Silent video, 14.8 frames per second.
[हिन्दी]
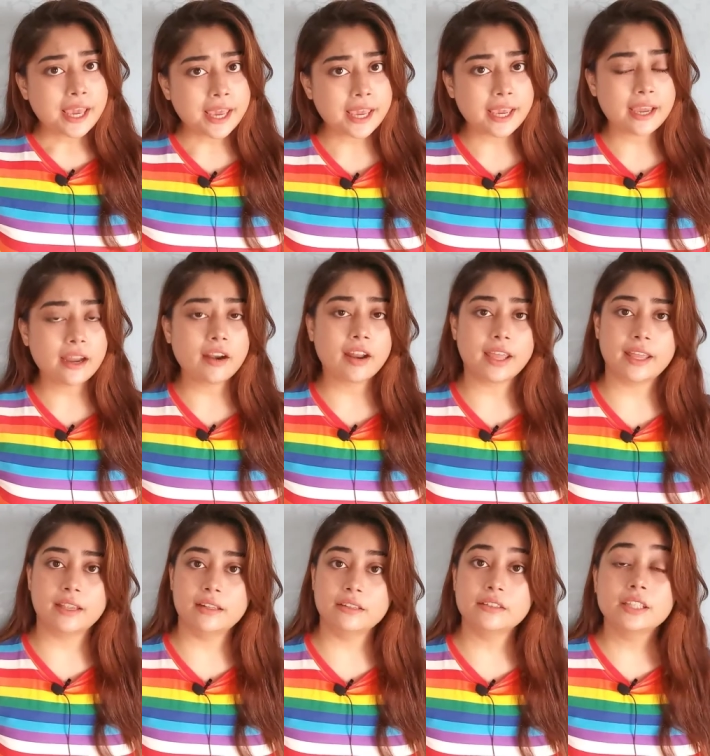हेयर
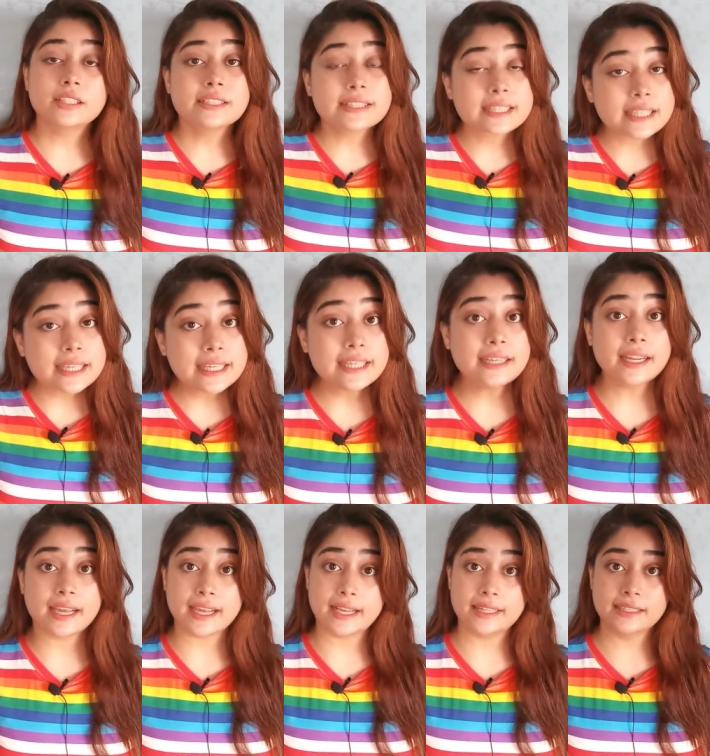हेल्थ स्किन
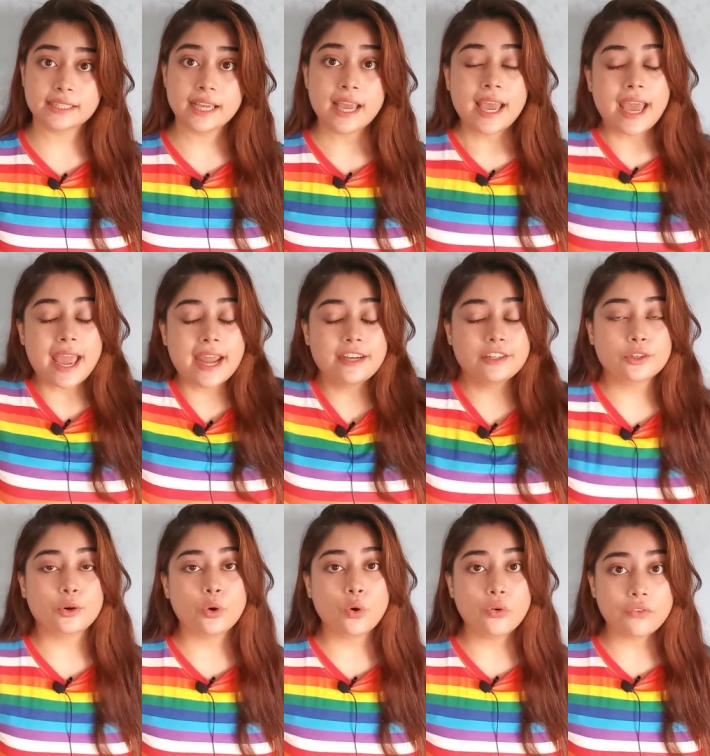हेल्थ एंड
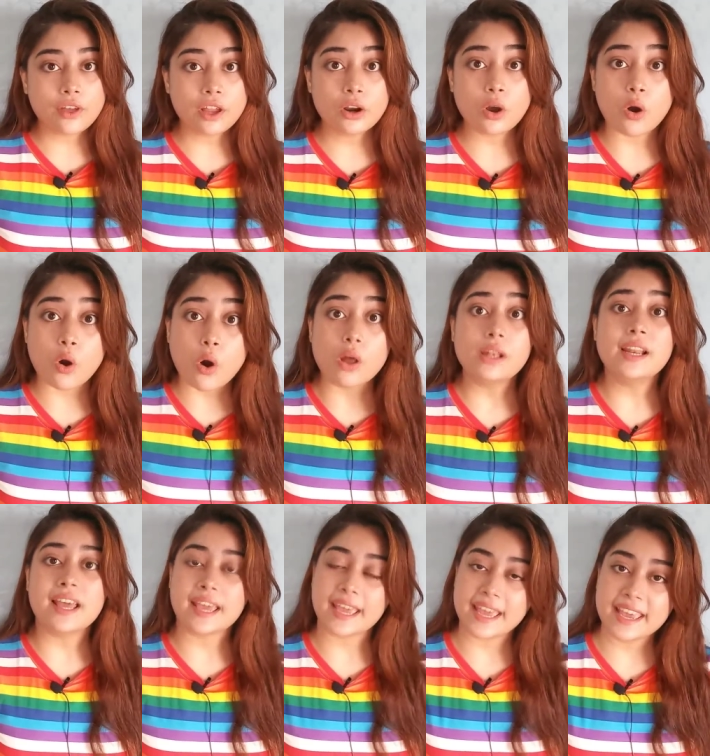ओवरऑल
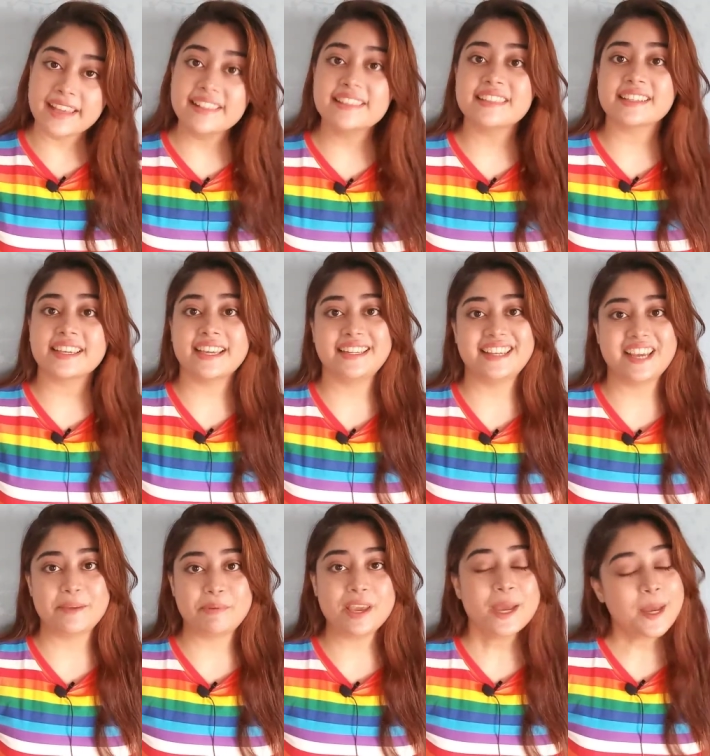हेल्थ के
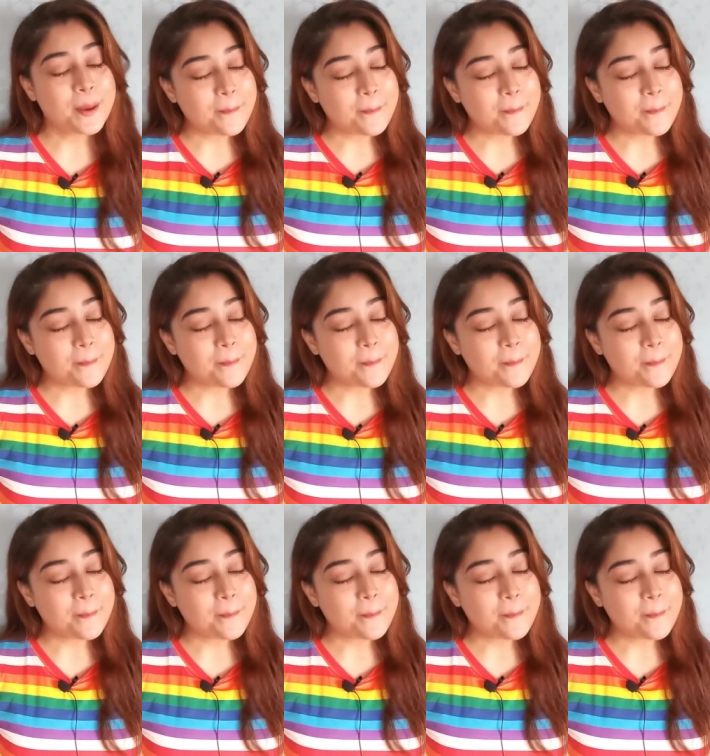लिए भी